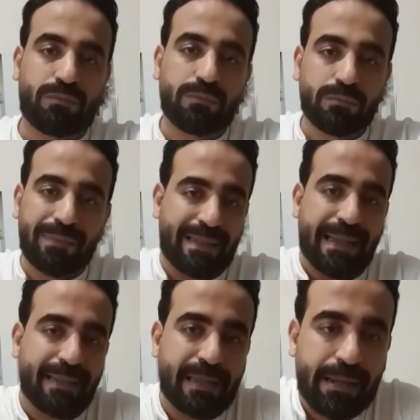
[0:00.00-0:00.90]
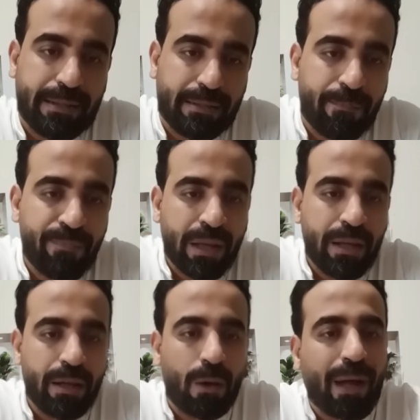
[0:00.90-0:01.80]
بس سهله جدا
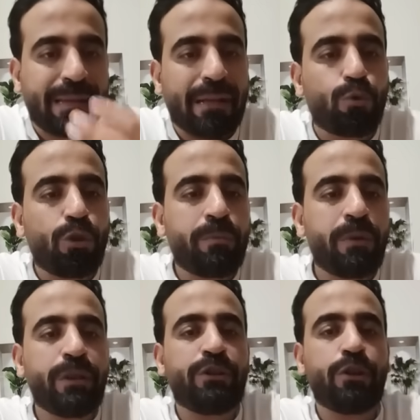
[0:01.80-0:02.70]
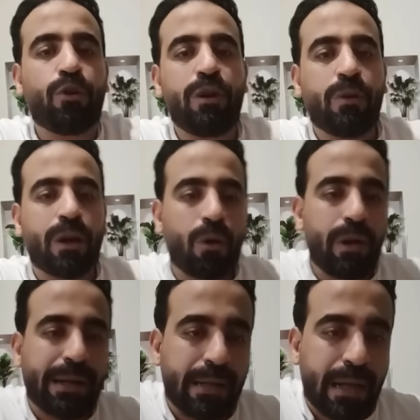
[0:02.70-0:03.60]
لو حد عنده ديك بيبيض يجي يقول لي وانا هقول
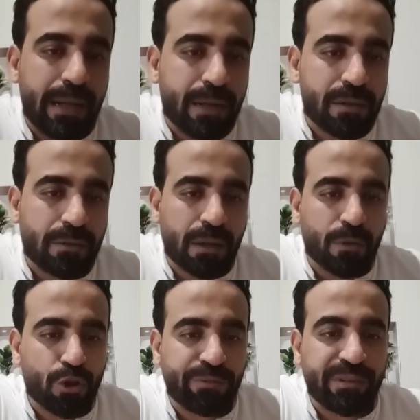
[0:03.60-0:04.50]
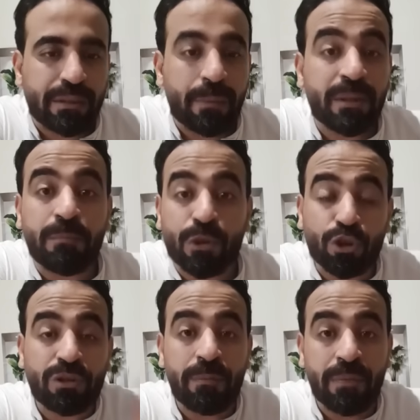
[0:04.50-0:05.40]
لك ان الاهلي يخسر ثلاث ماتشات في الثمان ماتشات
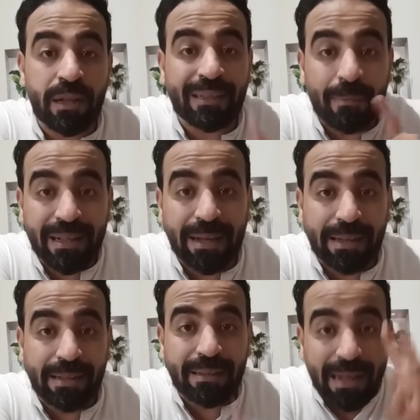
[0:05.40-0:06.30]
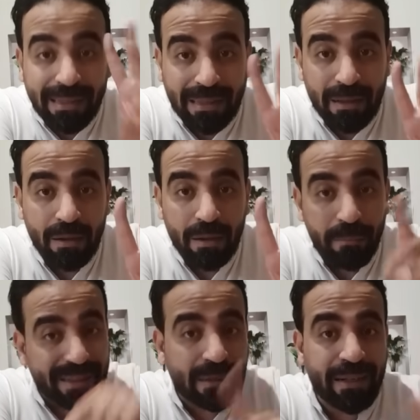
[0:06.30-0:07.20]
من الثمانيه الجايين ثلاثه
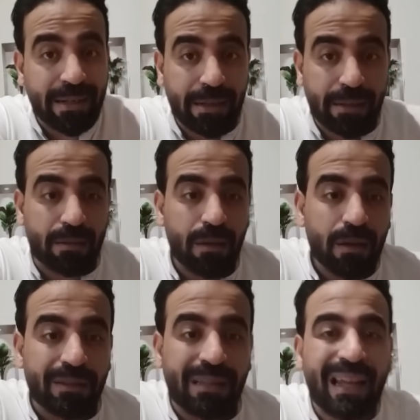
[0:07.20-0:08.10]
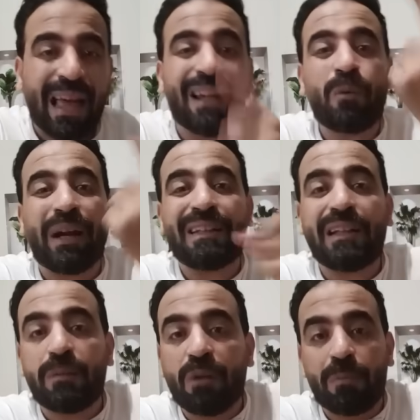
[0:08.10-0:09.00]
من الثمانيه الجايين ده الحاله الوحيده
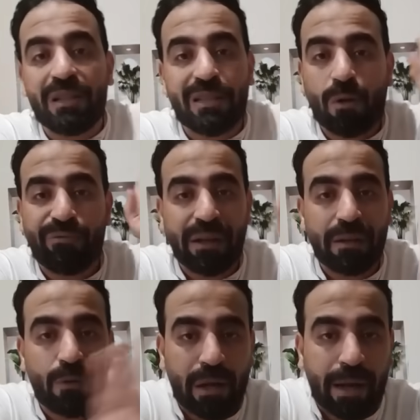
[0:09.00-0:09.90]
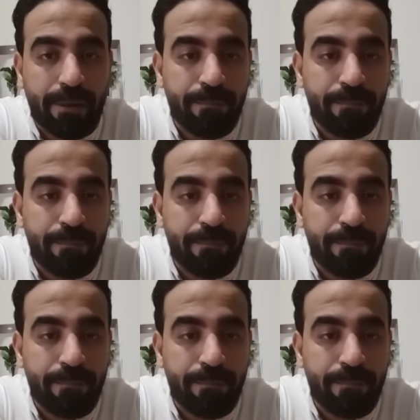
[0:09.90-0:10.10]
ان بيراميدز ياخد فيها الدوري العام